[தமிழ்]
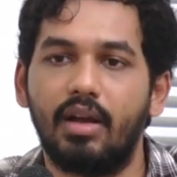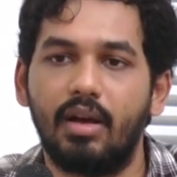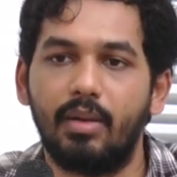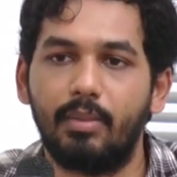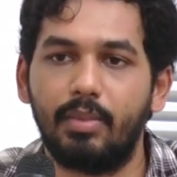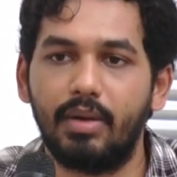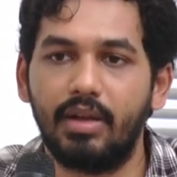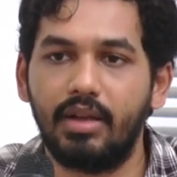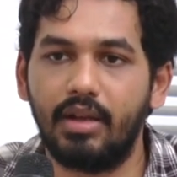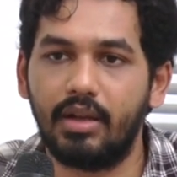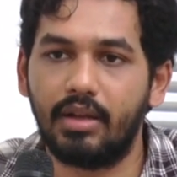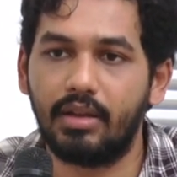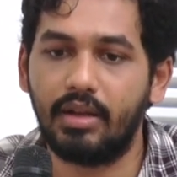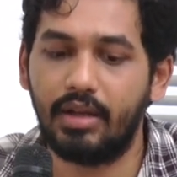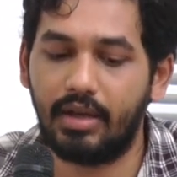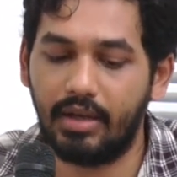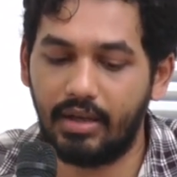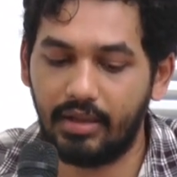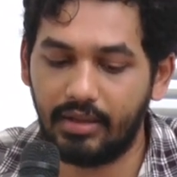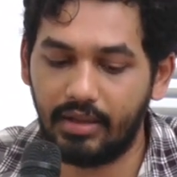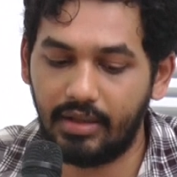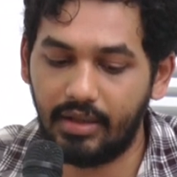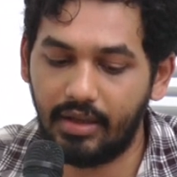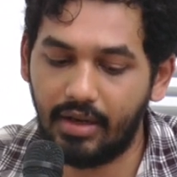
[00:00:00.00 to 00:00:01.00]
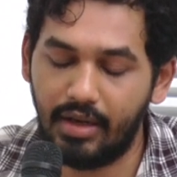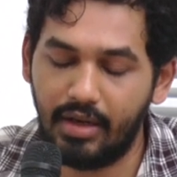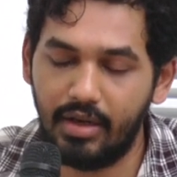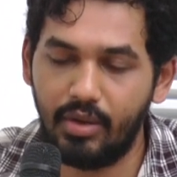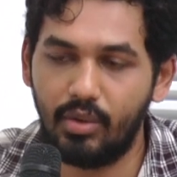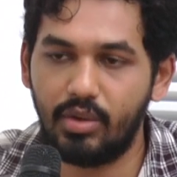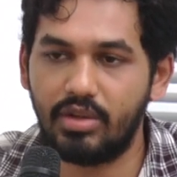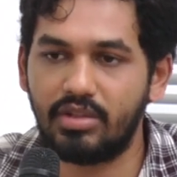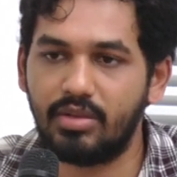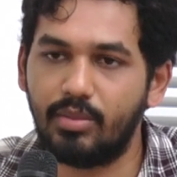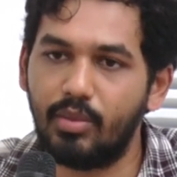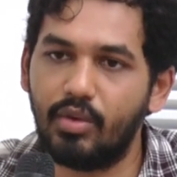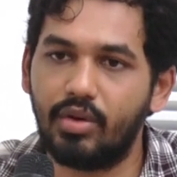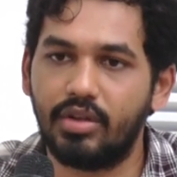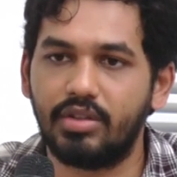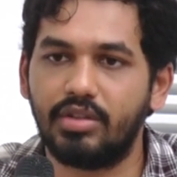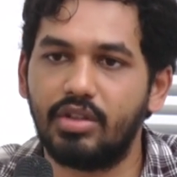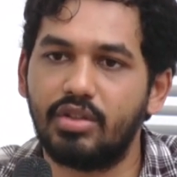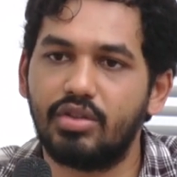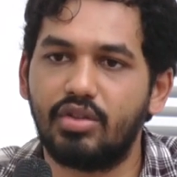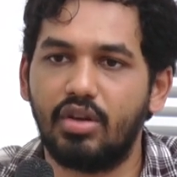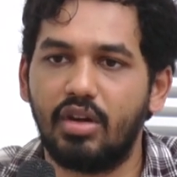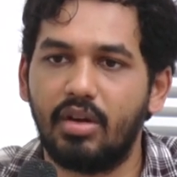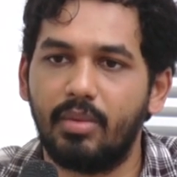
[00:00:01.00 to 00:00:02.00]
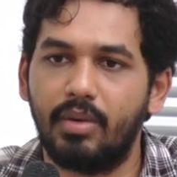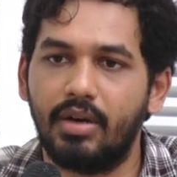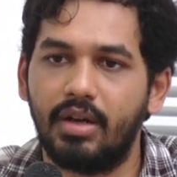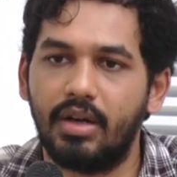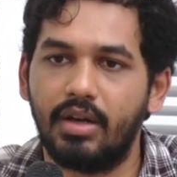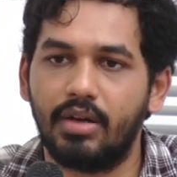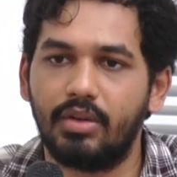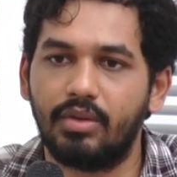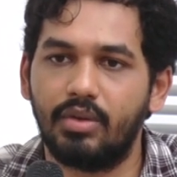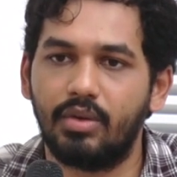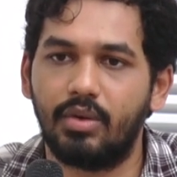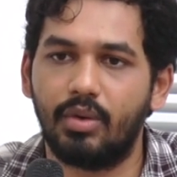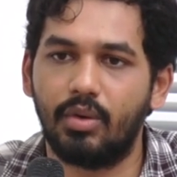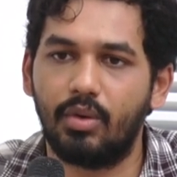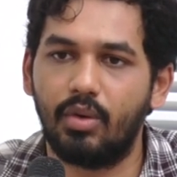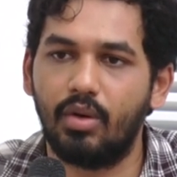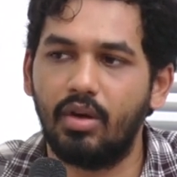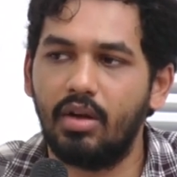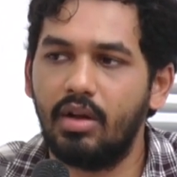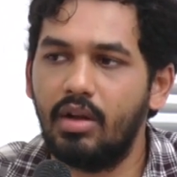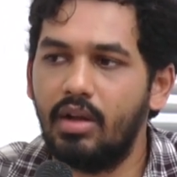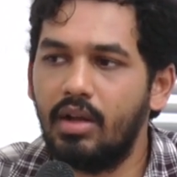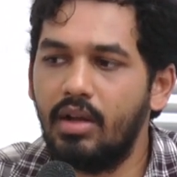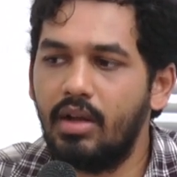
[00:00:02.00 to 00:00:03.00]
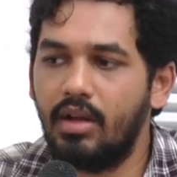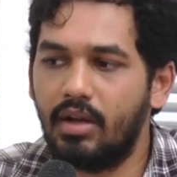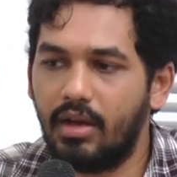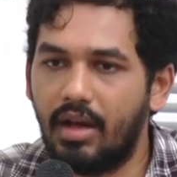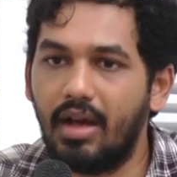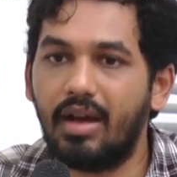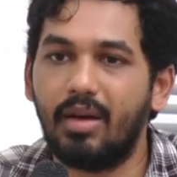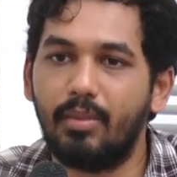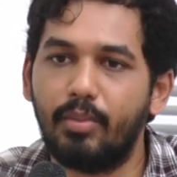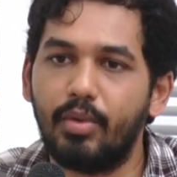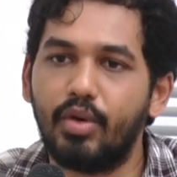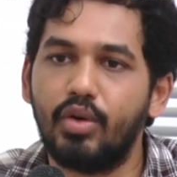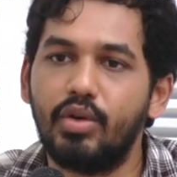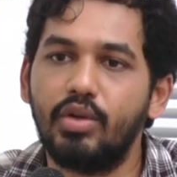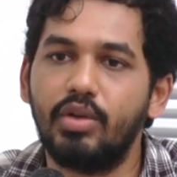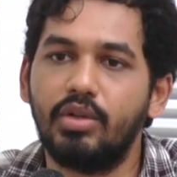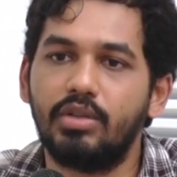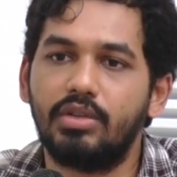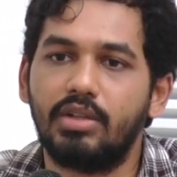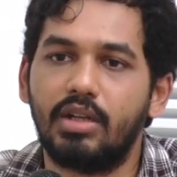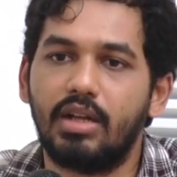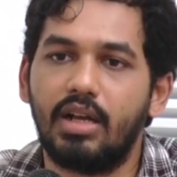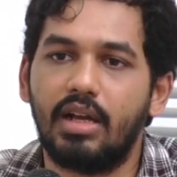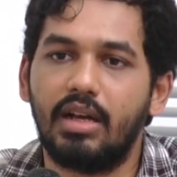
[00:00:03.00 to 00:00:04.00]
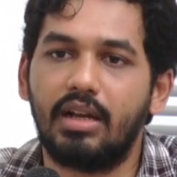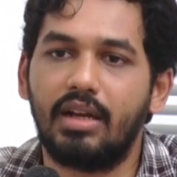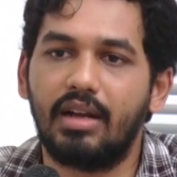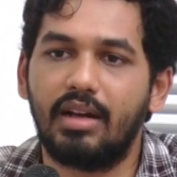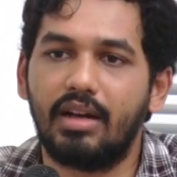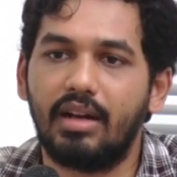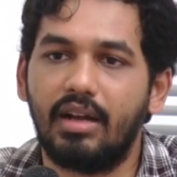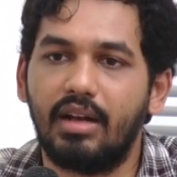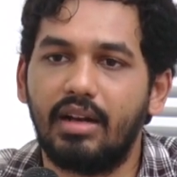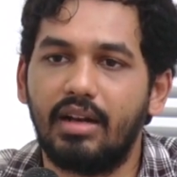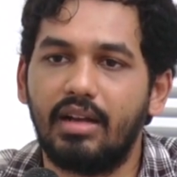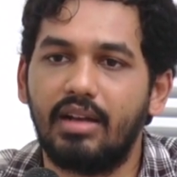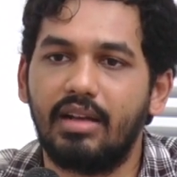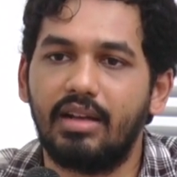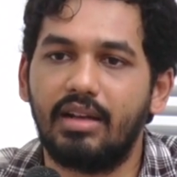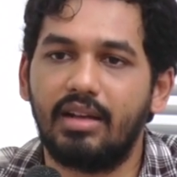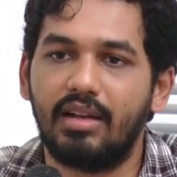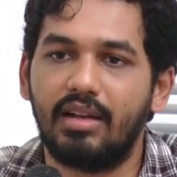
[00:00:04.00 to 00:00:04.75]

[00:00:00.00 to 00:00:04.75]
அப்படிங்கிறத கிட்டத்தட்ட ரெண்டு வருஷமாக ஒரு ரிசர்ச் டாக்குமெண்ட்ரி எடுத்துகிட்ருக்கோம் நாங்கள் ப்ரொடியூசராக இருக்கிறனால